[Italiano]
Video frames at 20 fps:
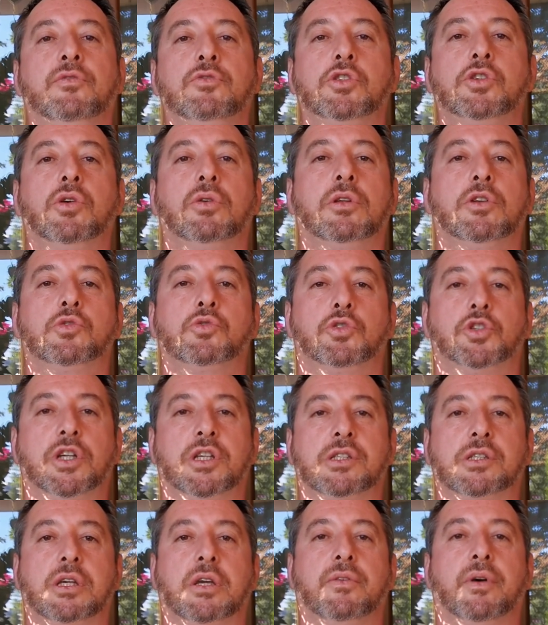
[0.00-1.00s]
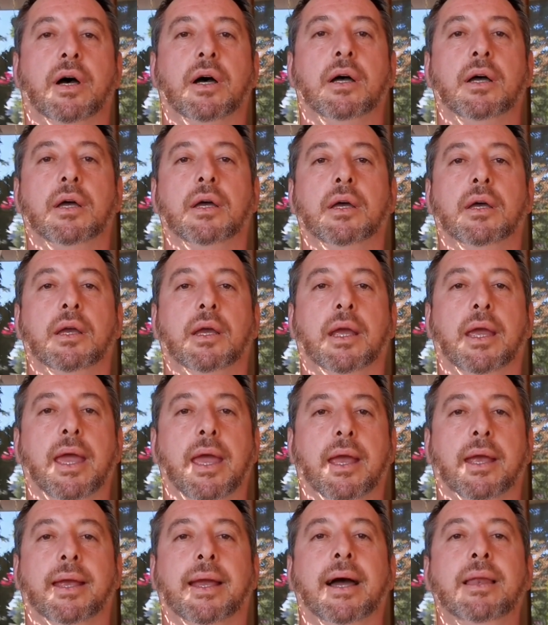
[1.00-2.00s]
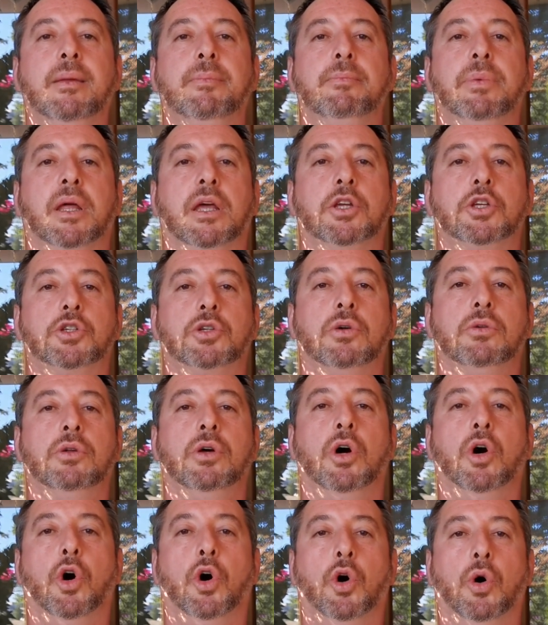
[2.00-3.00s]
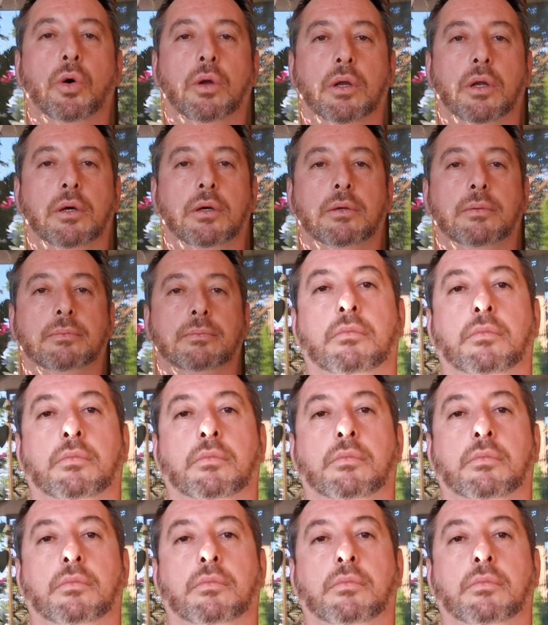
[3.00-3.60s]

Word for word: funzione successiva che è calibration all.